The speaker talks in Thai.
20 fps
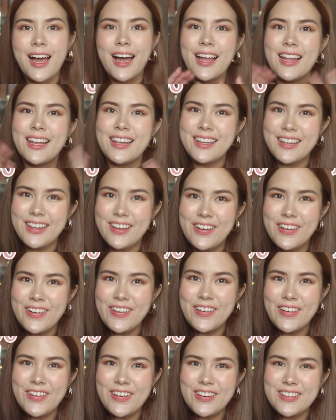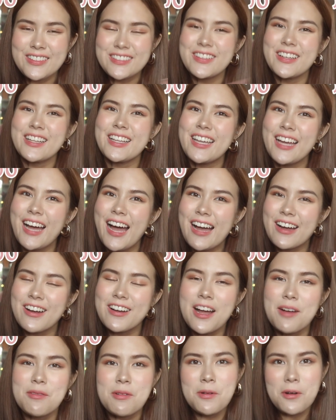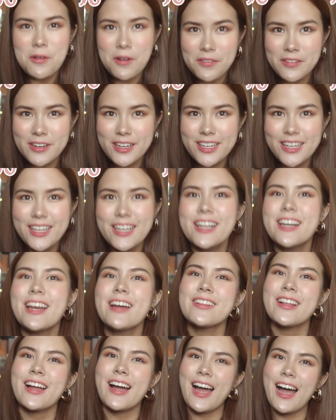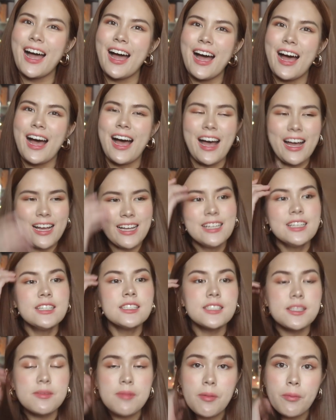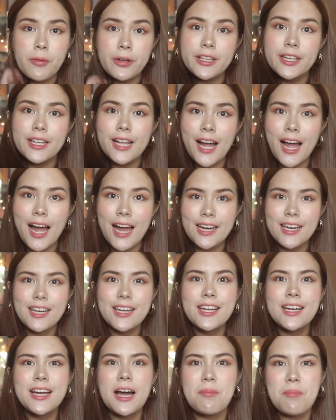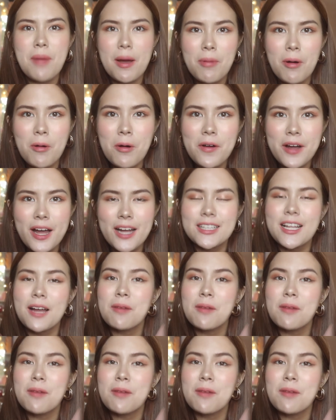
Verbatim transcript: ฮัลโหลสวัสดีค่ะก็กลับมาพบกับลิลลี่อีกแล้วนะคะสำหรับวันนี้นะคะลิลลี่กลับมาเพราะการ